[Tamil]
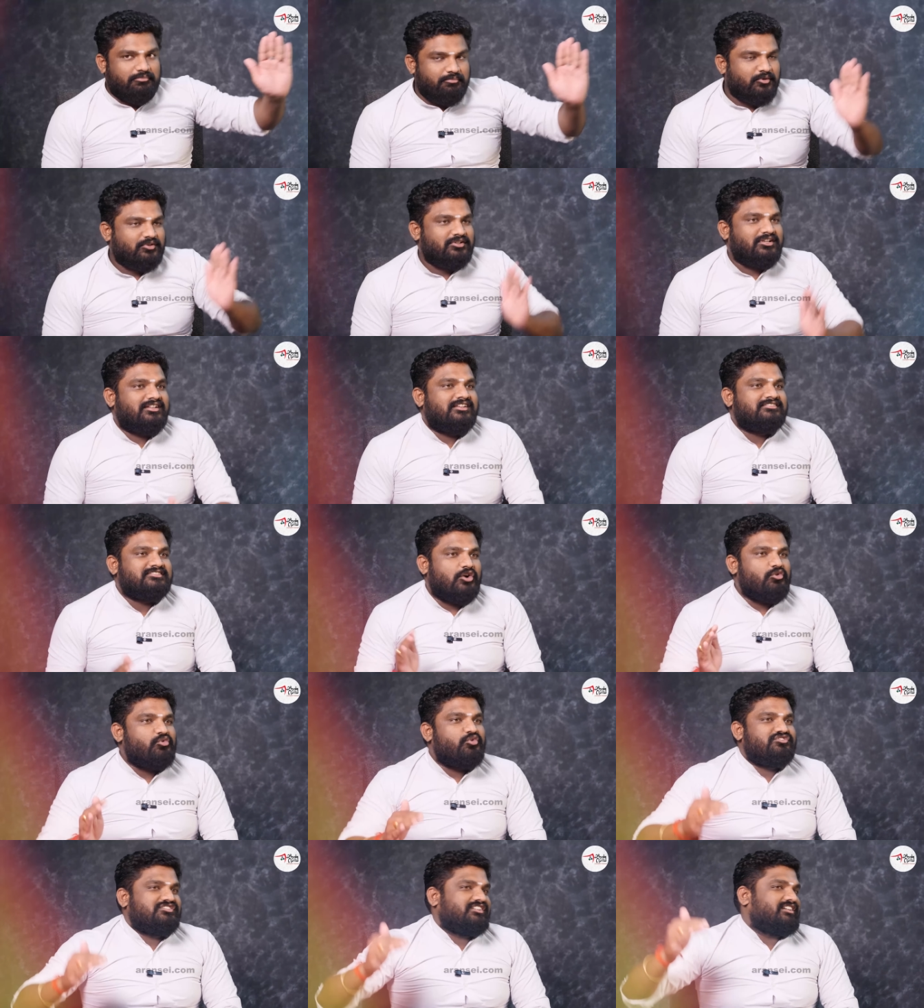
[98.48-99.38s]
சப்போர்ட்டில் தான்
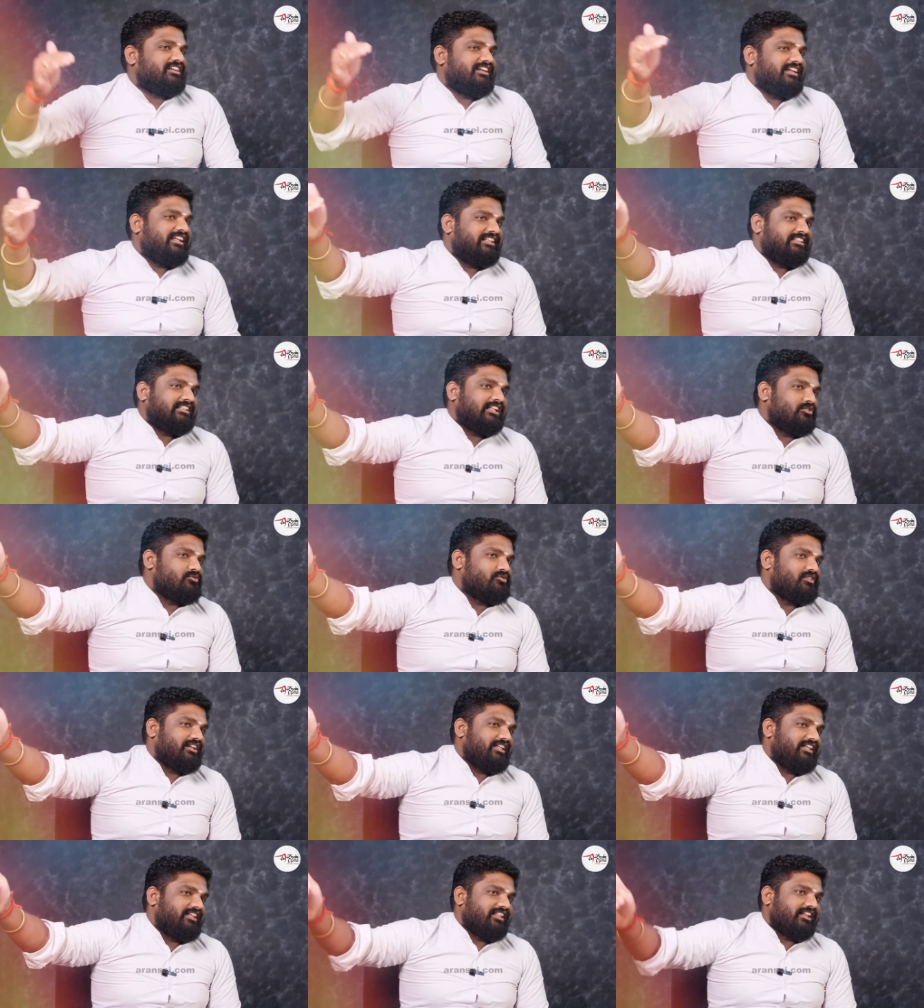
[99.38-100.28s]
சவுகு சங்கர் இன்னைக்கு இந்த
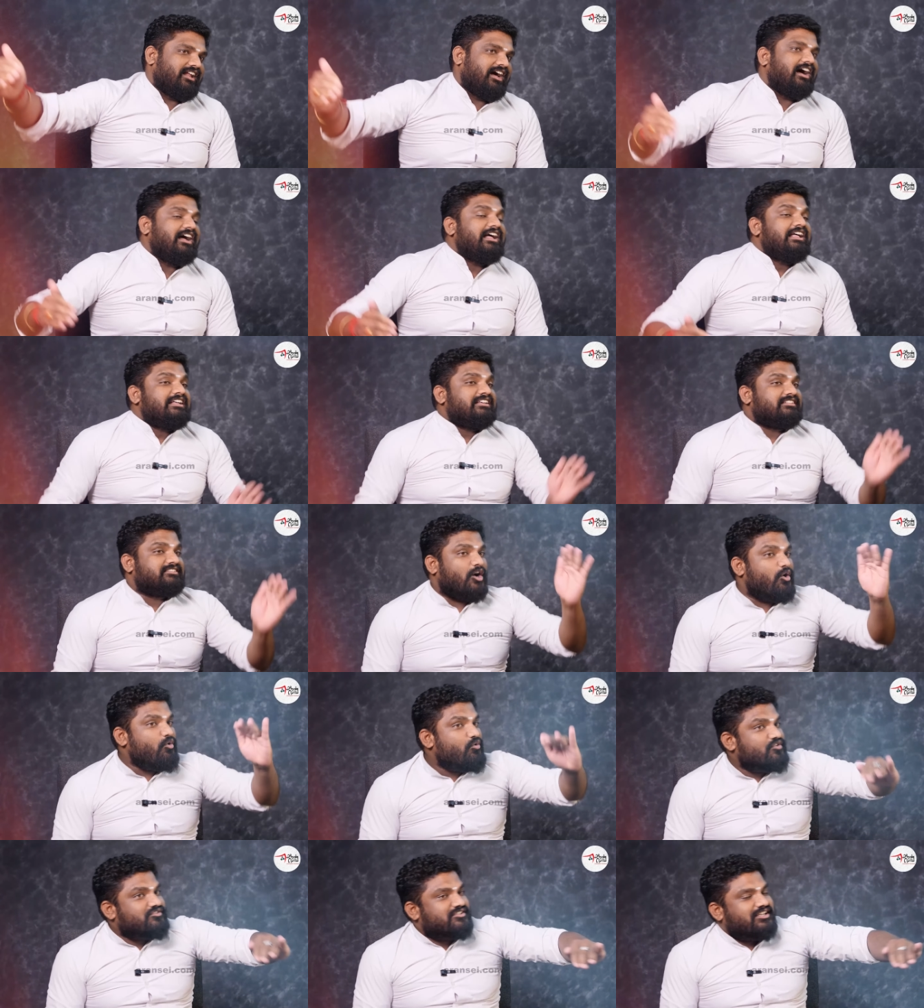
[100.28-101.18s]
அளவுக்கு நிற்கிறான்
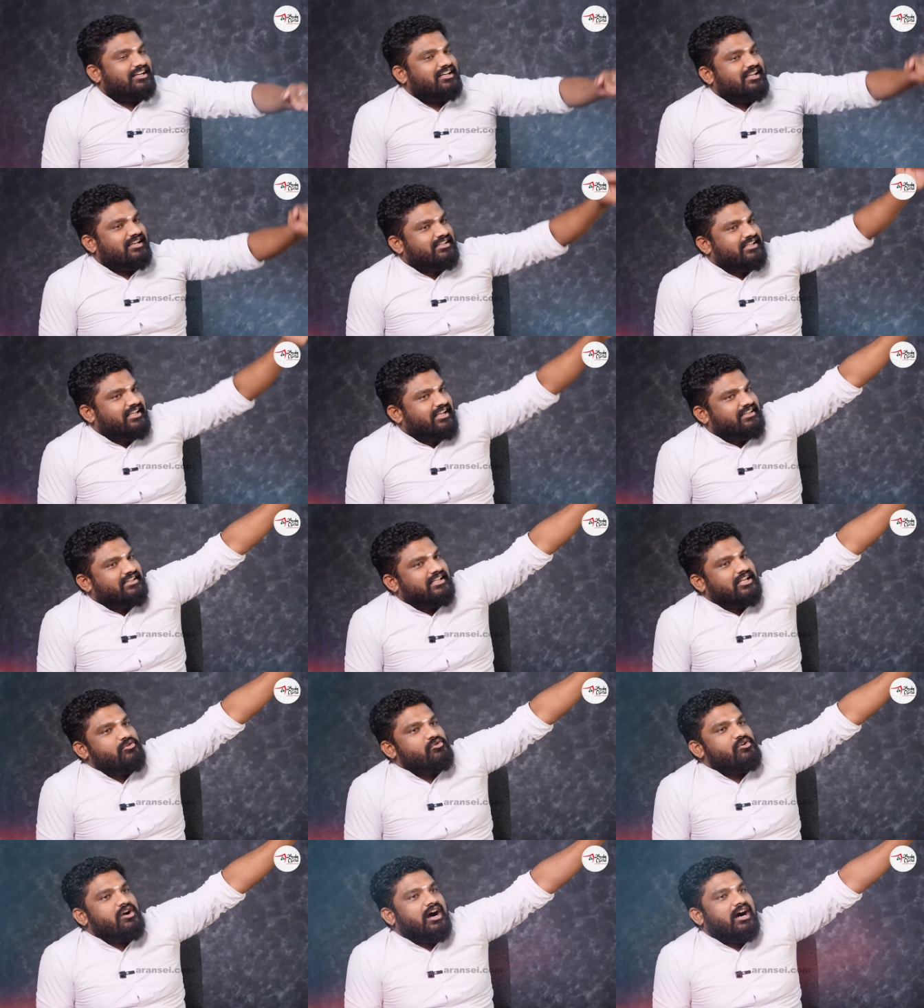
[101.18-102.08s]
சவுகு சங்கர் இன்னைக்கு இந்த
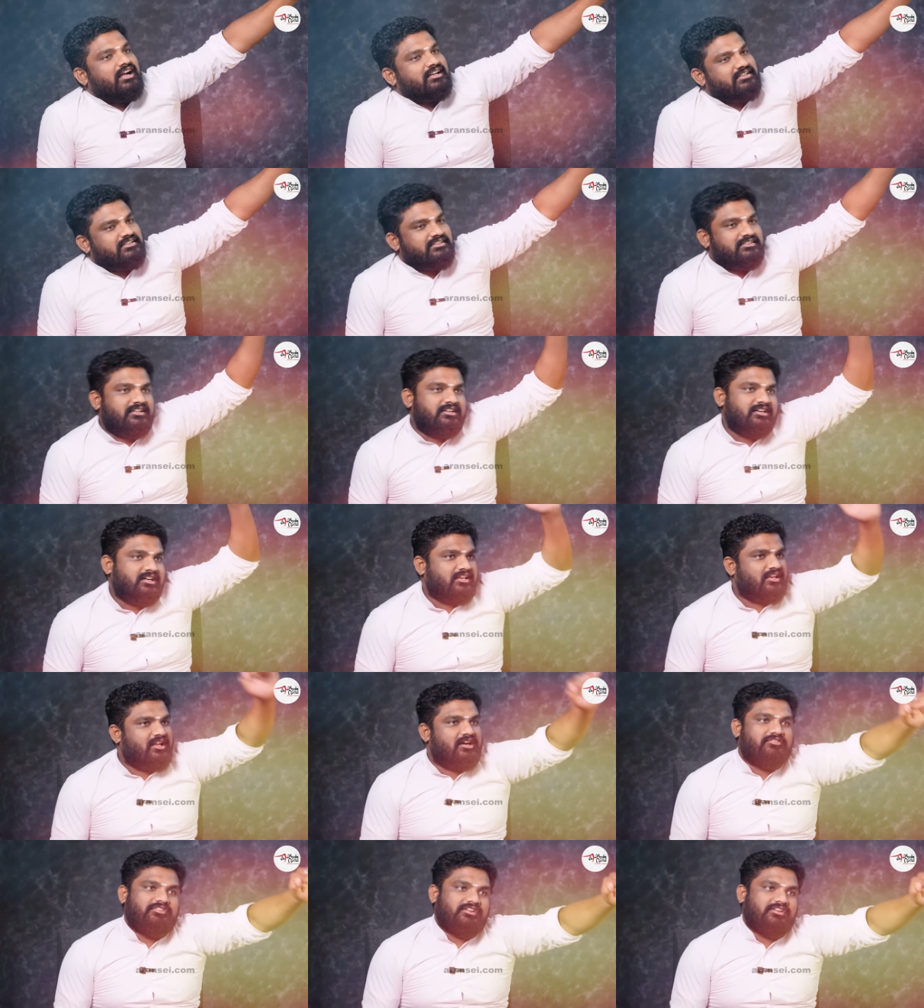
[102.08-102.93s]
அளவுக்கு ஆடுறதுக்கு காரணம்